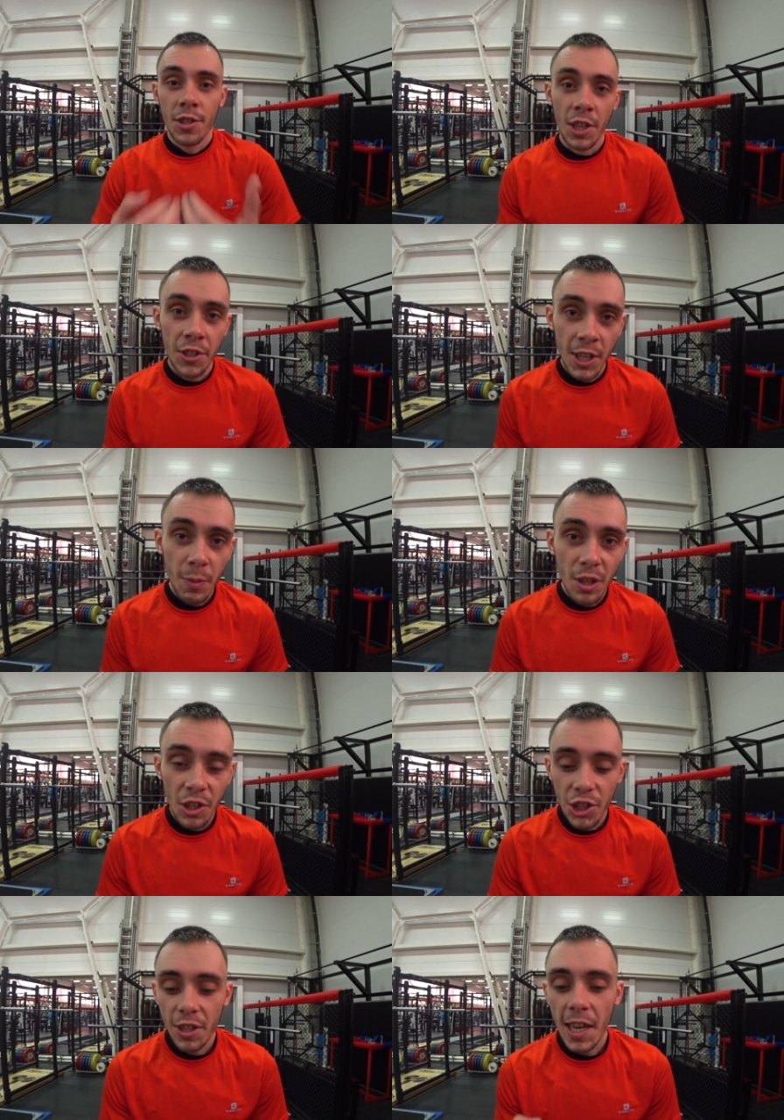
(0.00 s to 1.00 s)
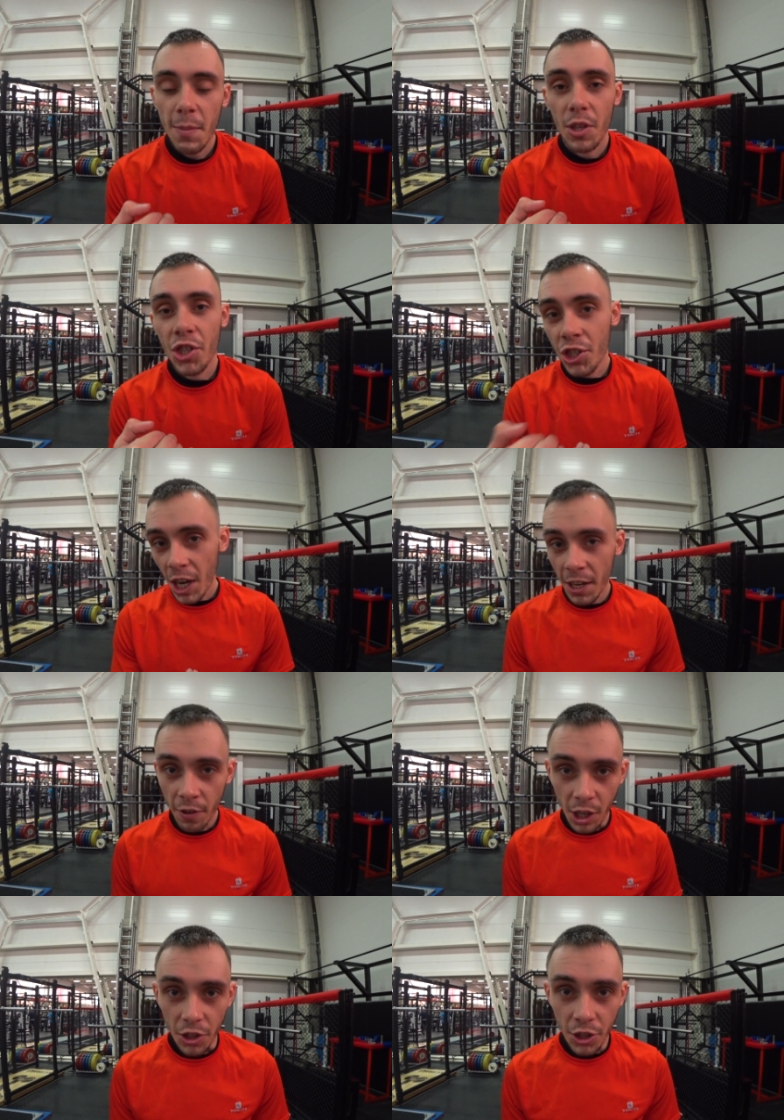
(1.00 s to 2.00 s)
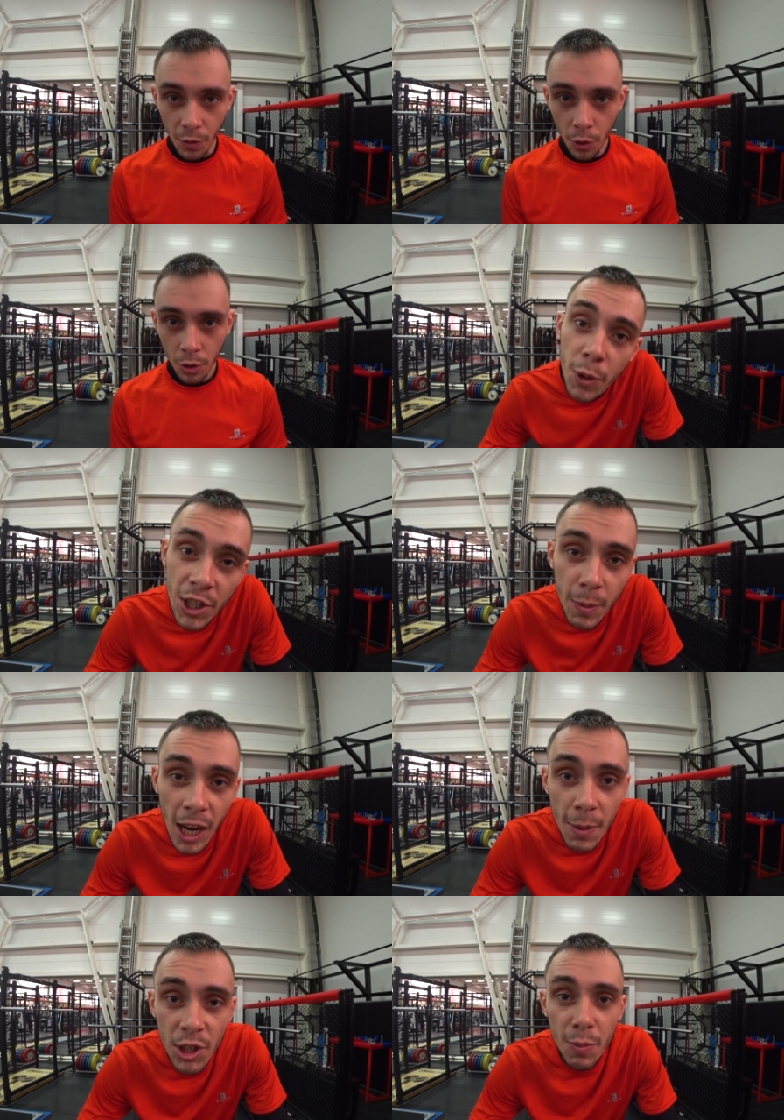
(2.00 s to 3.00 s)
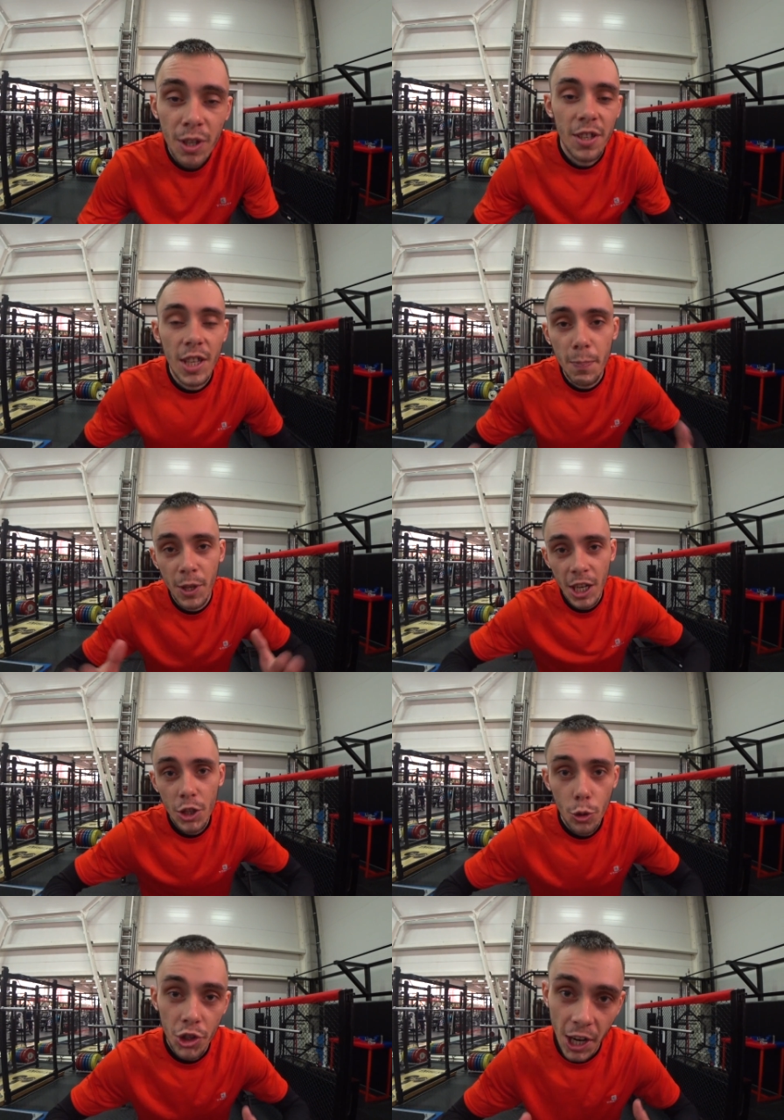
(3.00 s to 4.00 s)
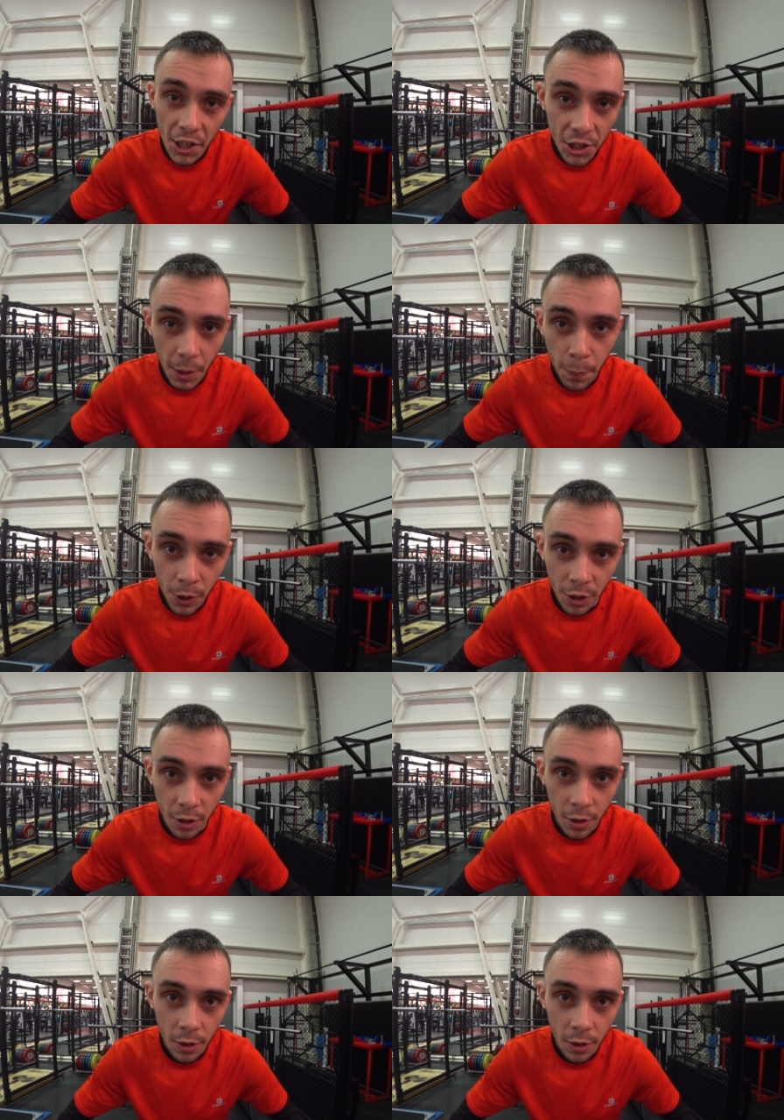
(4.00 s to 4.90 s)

Затем начинаем сшагивание с него. Приземляемся мы на переднюю часть стопы.